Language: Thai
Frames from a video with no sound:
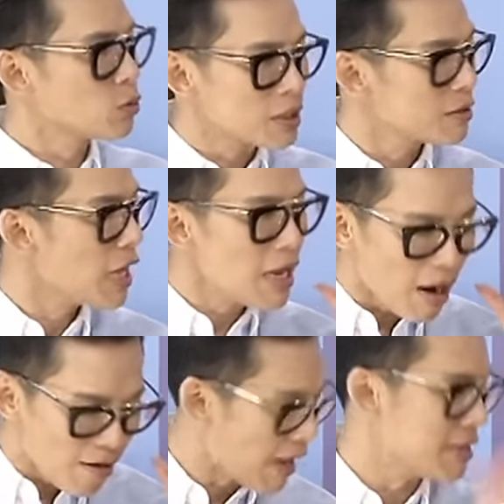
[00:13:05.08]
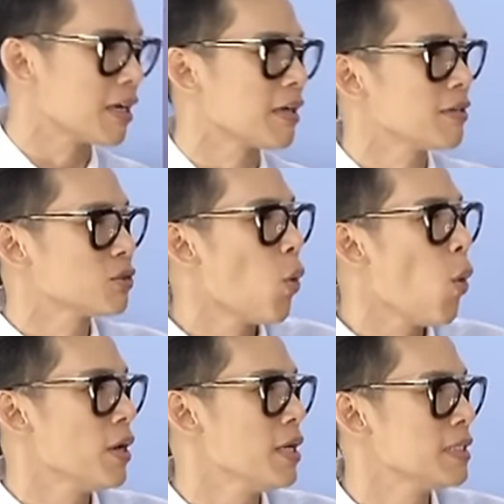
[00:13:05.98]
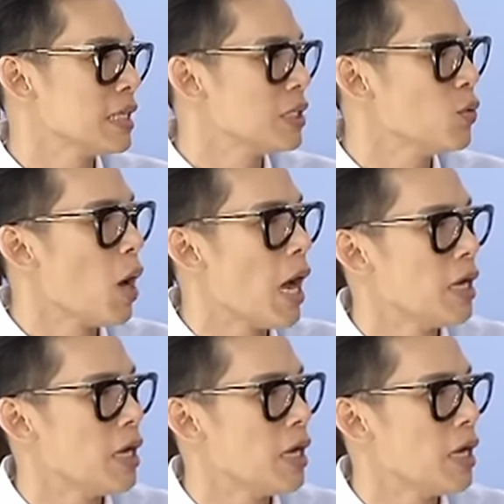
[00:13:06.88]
จะได้อะไรจากโชว์นี้อาจารย์คิดว่า